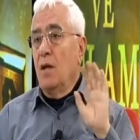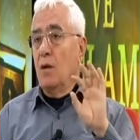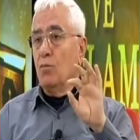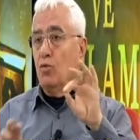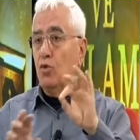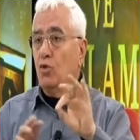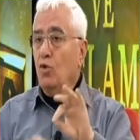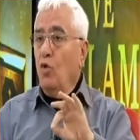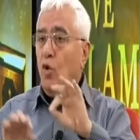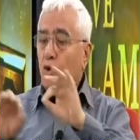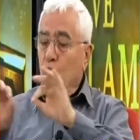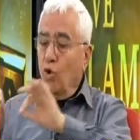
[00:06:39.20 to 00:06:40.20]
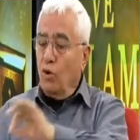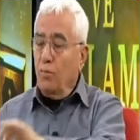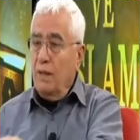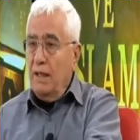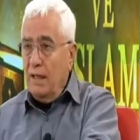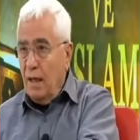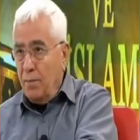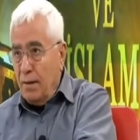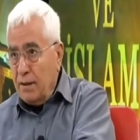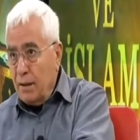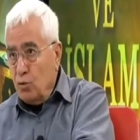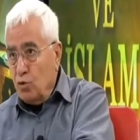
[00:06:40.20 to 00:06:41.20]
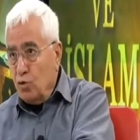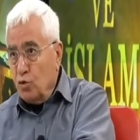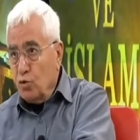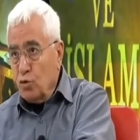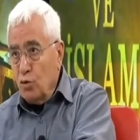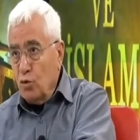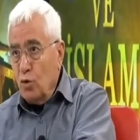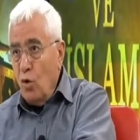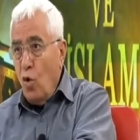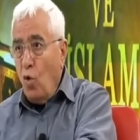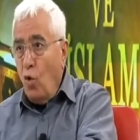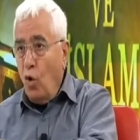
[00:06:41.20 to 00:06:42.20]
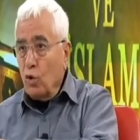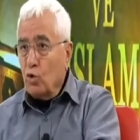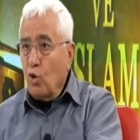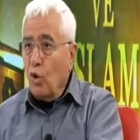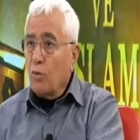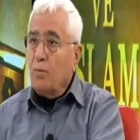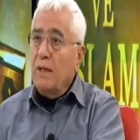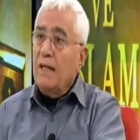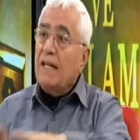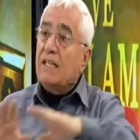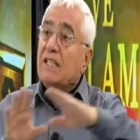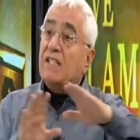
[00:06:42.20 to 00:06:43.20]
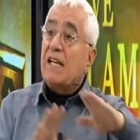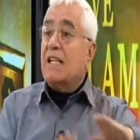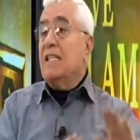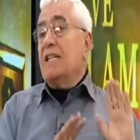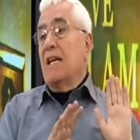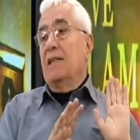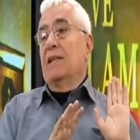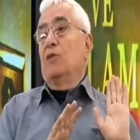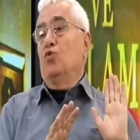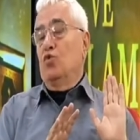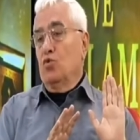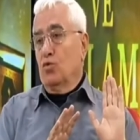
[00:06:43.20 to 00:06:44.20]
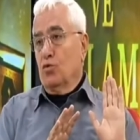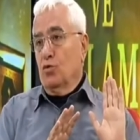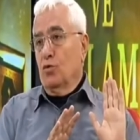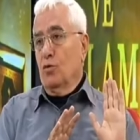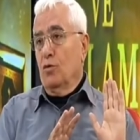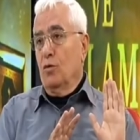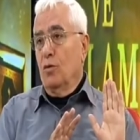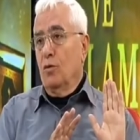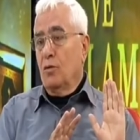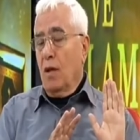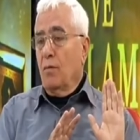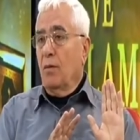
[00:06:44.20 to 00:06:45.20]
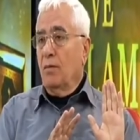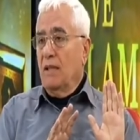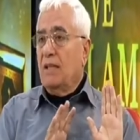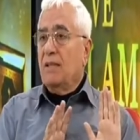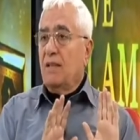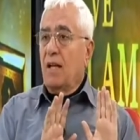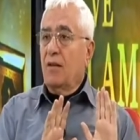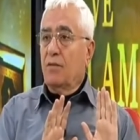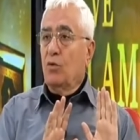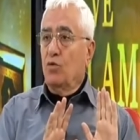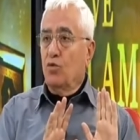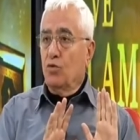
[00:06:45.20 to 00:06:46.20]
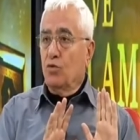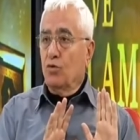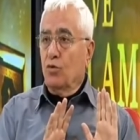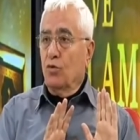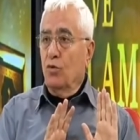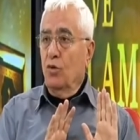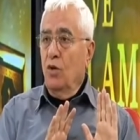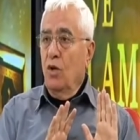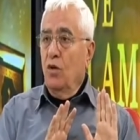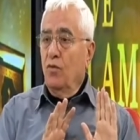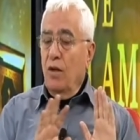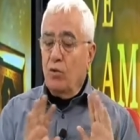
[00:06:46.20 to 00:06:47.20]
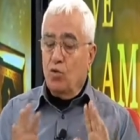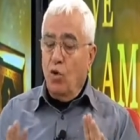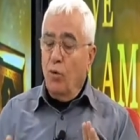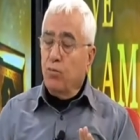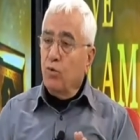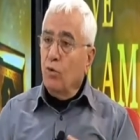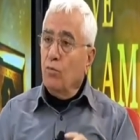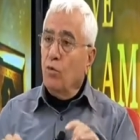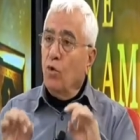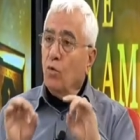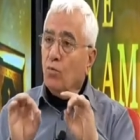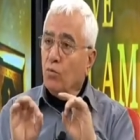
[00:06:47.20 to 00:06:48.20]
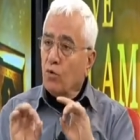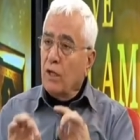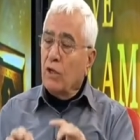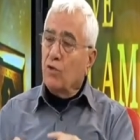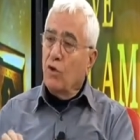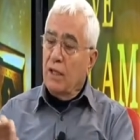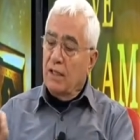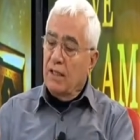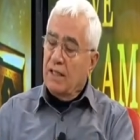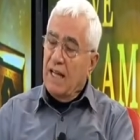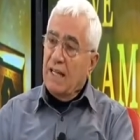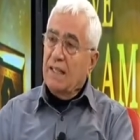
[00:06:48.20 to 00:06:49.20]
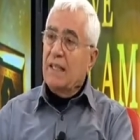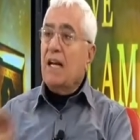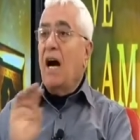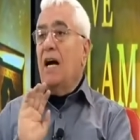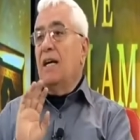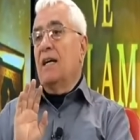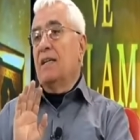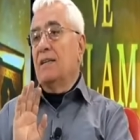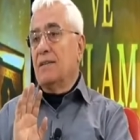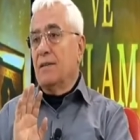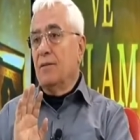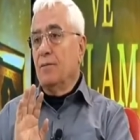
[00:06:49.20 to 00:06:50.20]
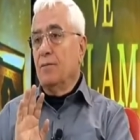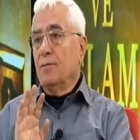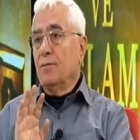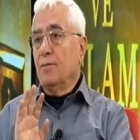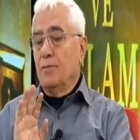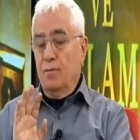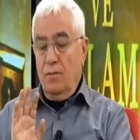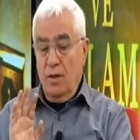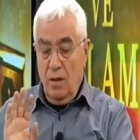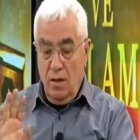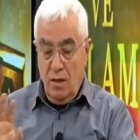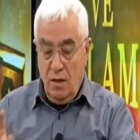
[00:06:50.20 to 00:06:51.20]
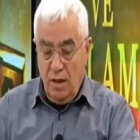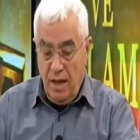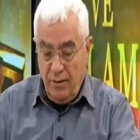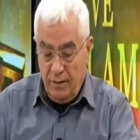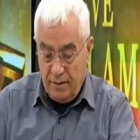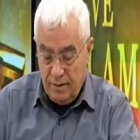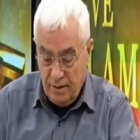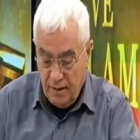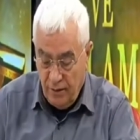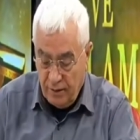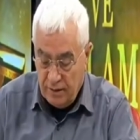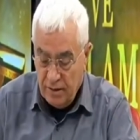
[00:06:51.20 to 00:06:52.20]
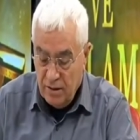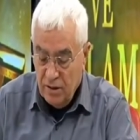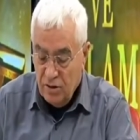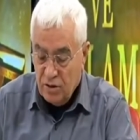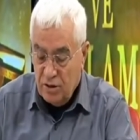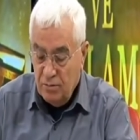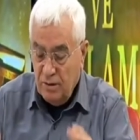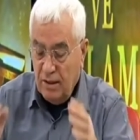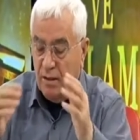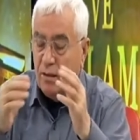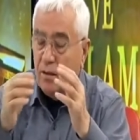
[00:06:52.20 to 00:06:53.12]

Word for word: Bunu o torpili yapan da düşünsün, evet. o torpille işe giren de düşünsün. Tabii iki taraflı. Tamam, iki Tabii tarafta düşünsün. Ve toplum buna göre de kendini ayar etsin. Ehliyete göre evet, olması gerekirken. Evet. Şimdi